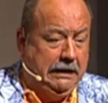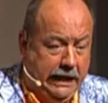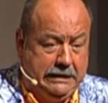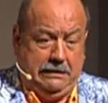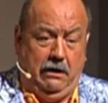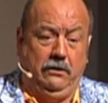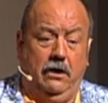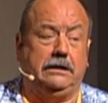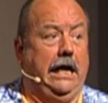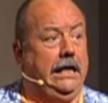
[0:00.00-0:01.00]
jetzt auch
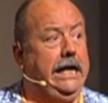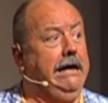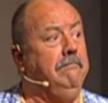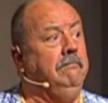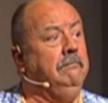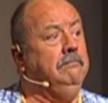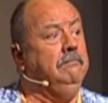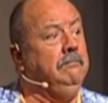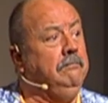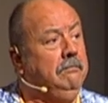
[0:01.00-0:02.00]
noch das Leben.
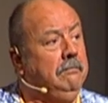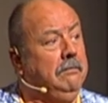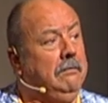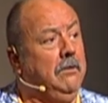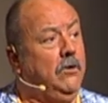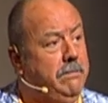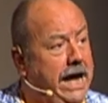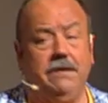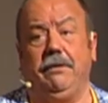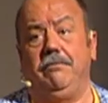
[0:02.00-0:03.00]
Und
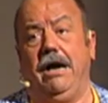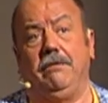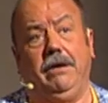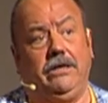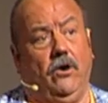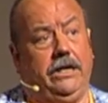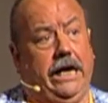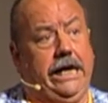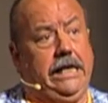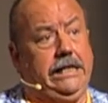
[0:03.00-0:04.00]
mehr hat man im Allgemeinen ja in
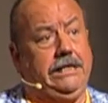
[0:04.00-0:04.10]
der Regel